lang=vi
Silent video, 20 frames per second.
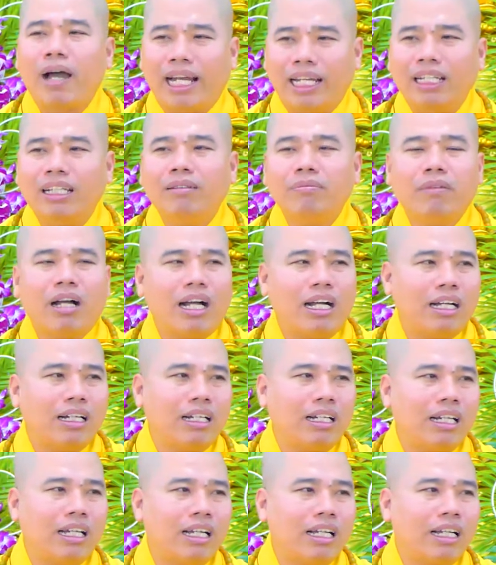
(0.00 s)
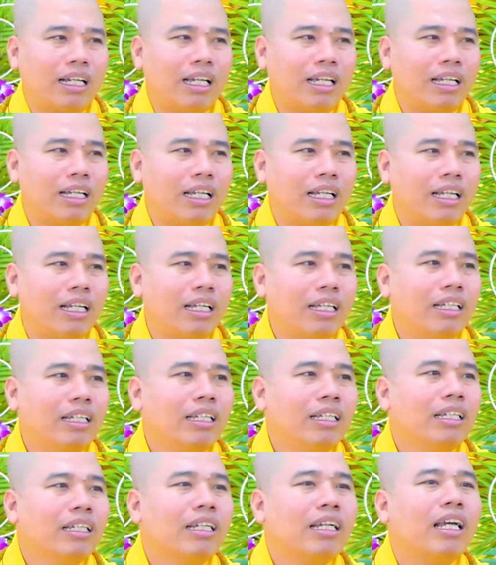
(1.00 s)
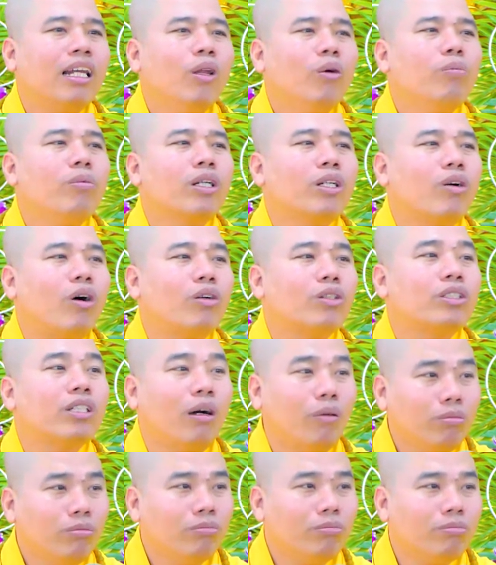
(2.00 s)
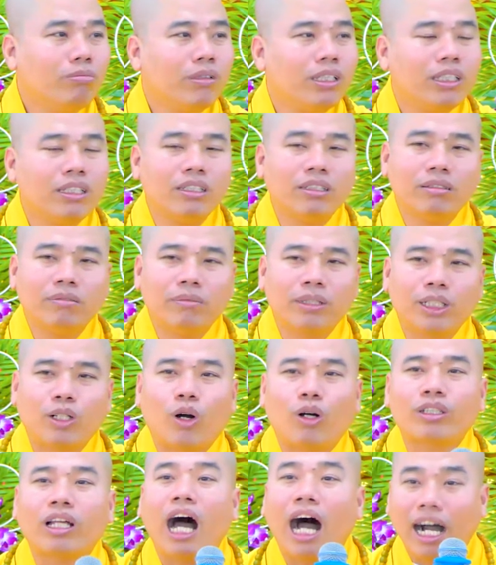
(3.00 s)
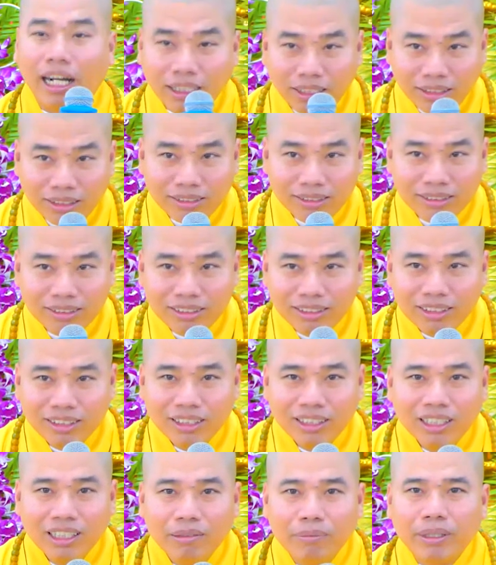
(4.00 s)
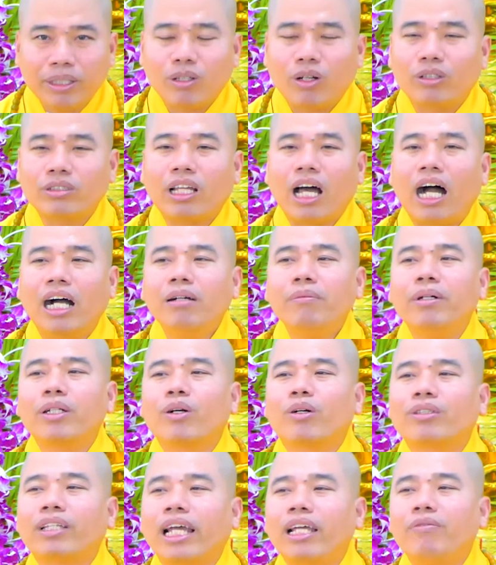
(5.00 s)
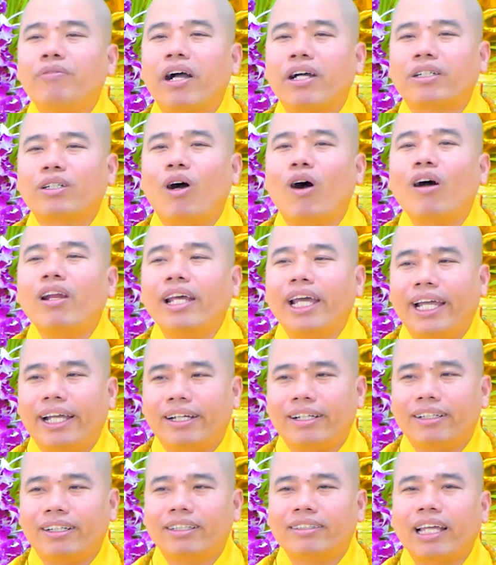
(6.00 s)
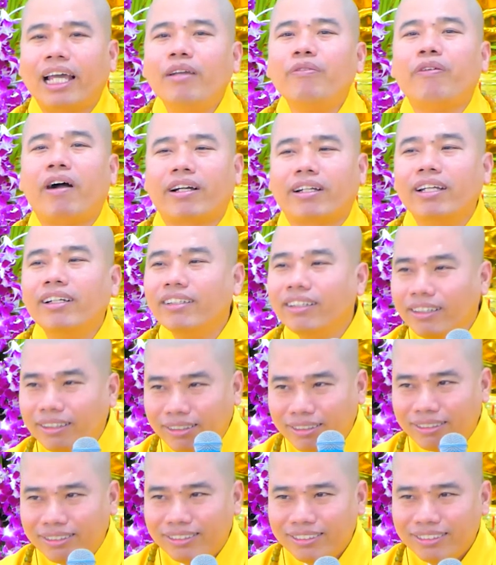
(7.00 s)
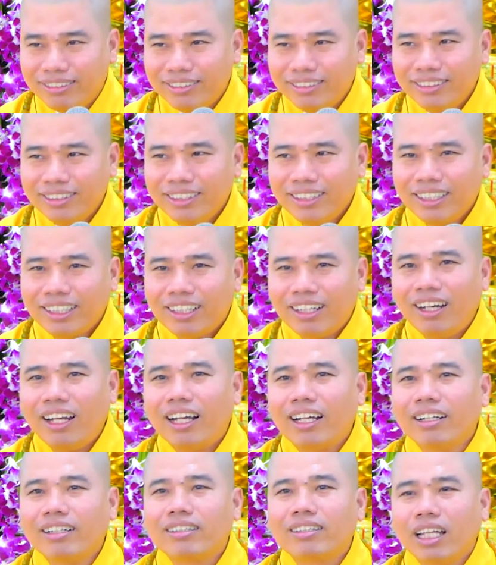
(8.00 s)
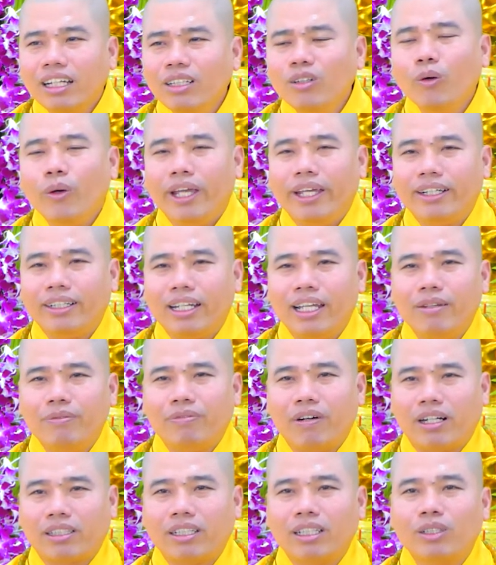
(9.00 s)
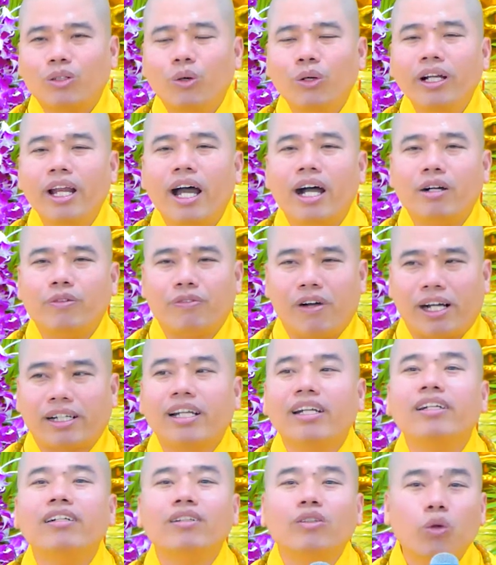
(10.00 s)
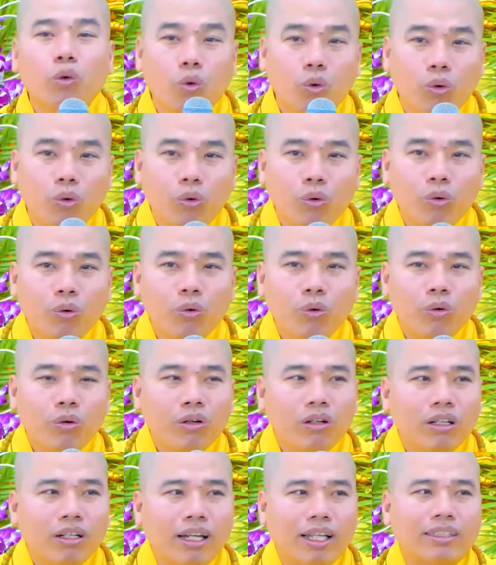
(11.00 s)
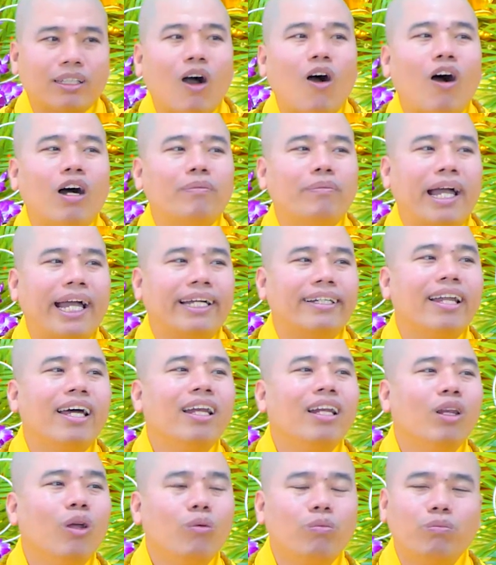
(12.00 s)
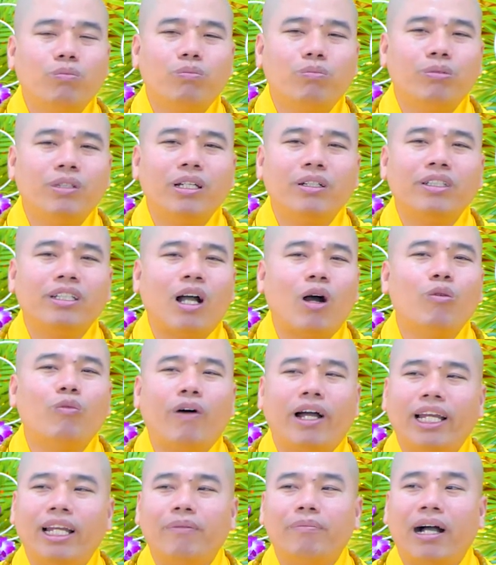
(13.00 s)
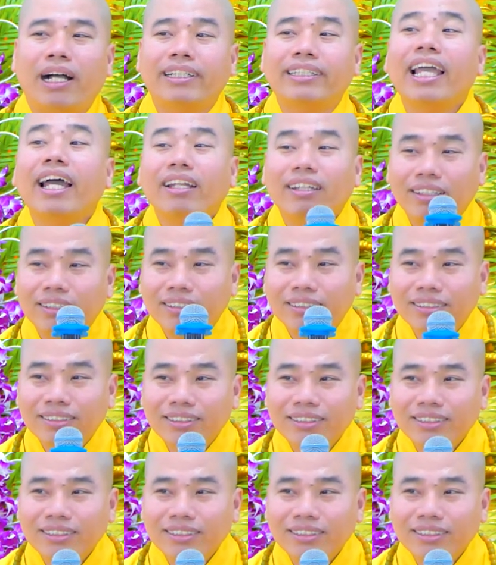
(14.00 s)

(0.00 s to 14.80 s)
có mạnh bằng là cái lúc mình còn sống, mình còn thở, mình còn thấy Phật rõ ràng, nên thấy Phật đến rước. Đó là người tín nguyện niệm Phật đến cuối đời, Phật đến rước luôn, là thọ mạng đến lúc, chứ không phải là bạn chết.